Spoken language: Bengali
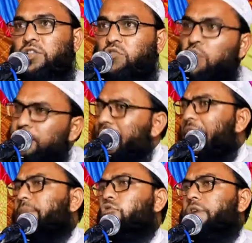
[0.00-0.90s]

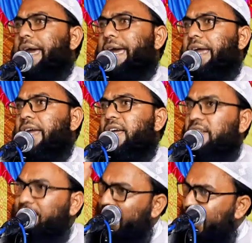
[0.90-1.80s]
দুনিয়ার বুকে
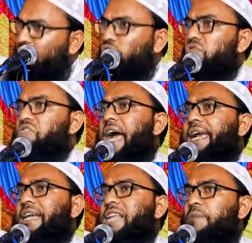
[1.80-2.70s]
যে কোনো
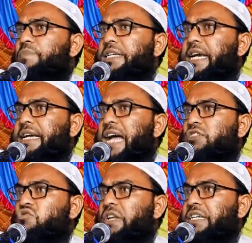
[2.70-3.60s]
জায়গাতে আপনি যে কাজ
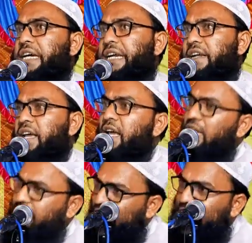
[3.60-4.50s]
করেছেন
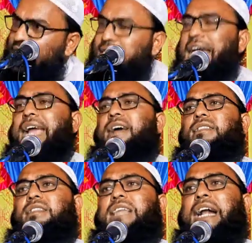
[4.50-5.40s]
যে
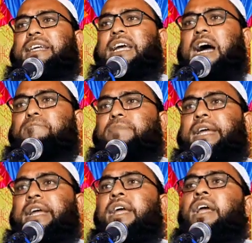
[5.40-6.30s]
জায়গাতে দাঁড়িয়ে
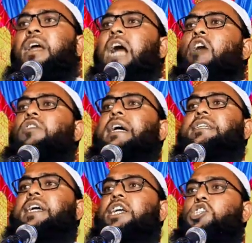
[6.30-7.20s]
আপনি কারোর
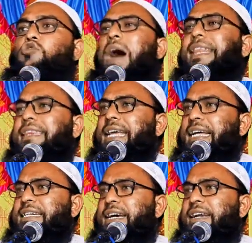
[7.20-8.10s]
কাছে রিশ্বাত
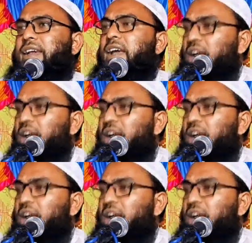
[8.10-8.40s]
দিয়েছেন